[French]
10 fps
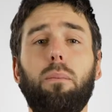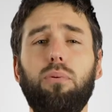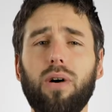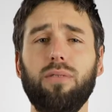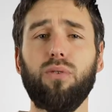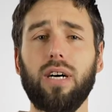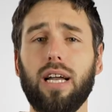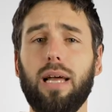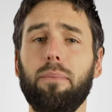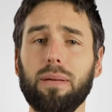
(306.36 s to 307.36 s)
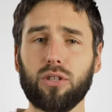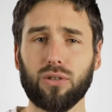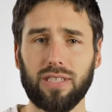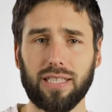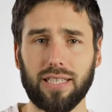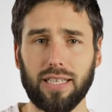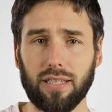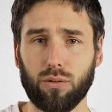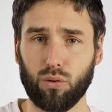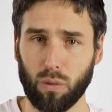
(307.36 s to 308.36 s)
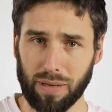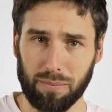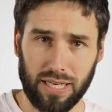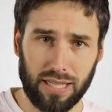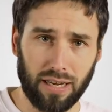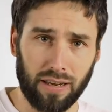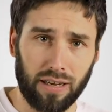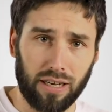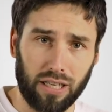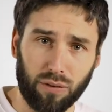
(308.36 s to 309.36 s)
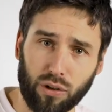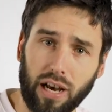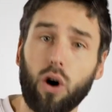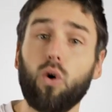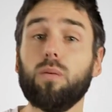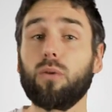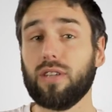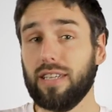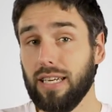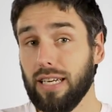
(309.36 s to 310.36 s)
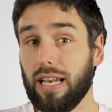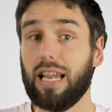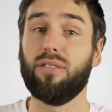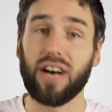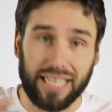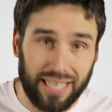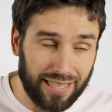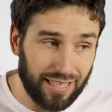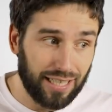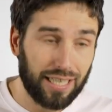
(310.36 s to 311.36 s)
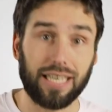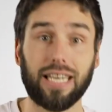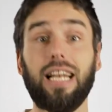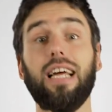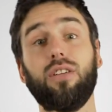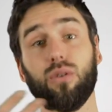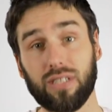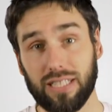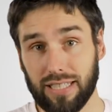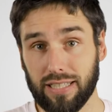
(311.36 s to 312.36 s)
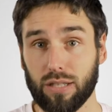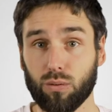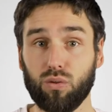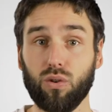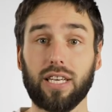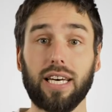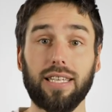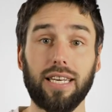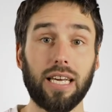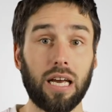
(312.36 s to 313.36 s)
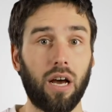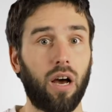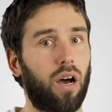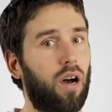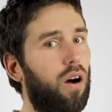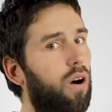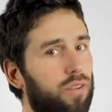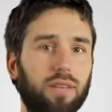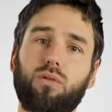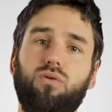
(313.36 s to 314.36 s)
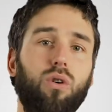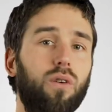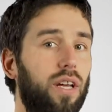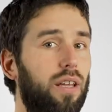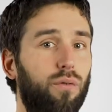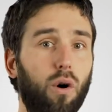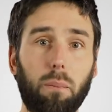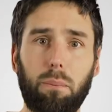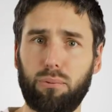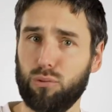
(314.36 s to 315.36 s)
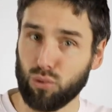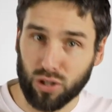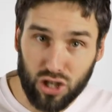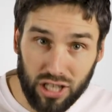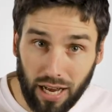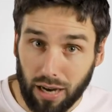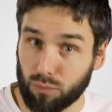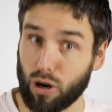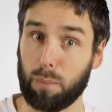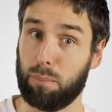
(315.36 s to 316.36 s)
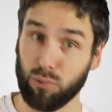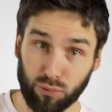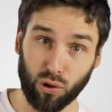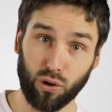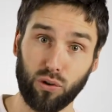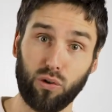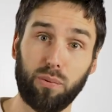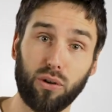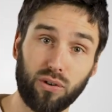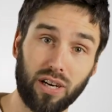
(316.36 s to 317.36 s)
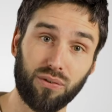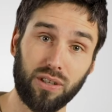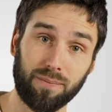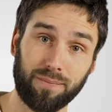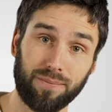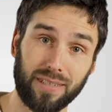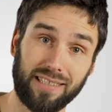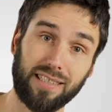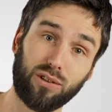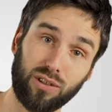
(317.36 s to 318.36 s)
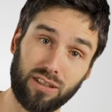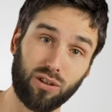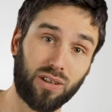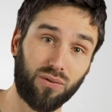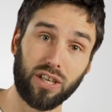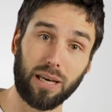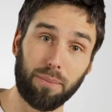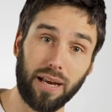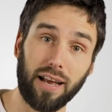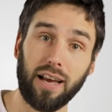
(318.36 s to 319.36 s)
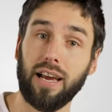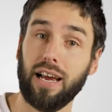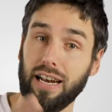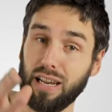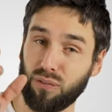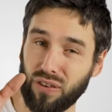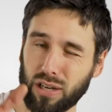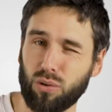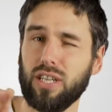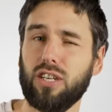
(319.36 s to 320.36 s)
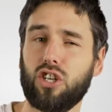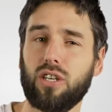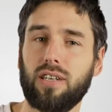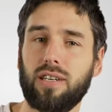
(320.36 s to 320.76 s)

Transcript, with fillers: pour avoir la même quantité de dopamine, il faudra augmenter la variété et l'intensité des contenus regardés en s'aventurant vers des formes plus originales, voire plus violentes de pornographie. Et c'est ce que des scientifiques appellent l'effet Coolidge.